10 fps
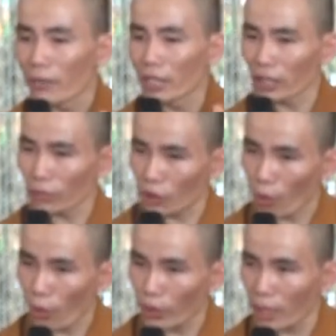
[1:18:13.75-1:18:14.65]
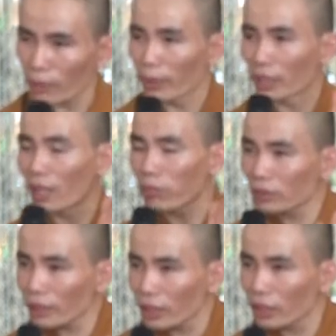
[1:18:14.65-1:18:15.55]
mình ở trong khổ đế mà mình
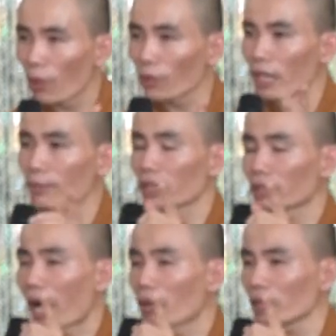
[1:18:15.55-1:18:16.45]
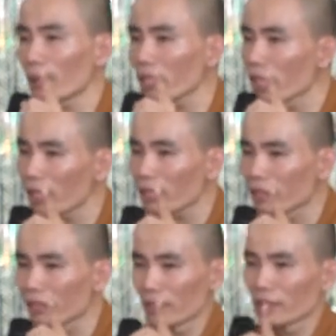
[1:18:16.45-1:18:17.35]
không thích cái khổ đế, mình tạo tiếp cái
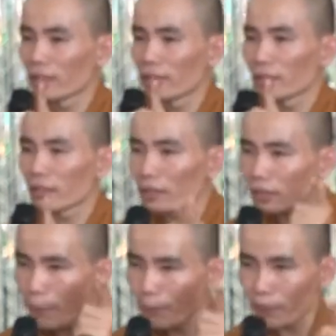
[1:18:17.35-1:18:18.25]
gì? Tập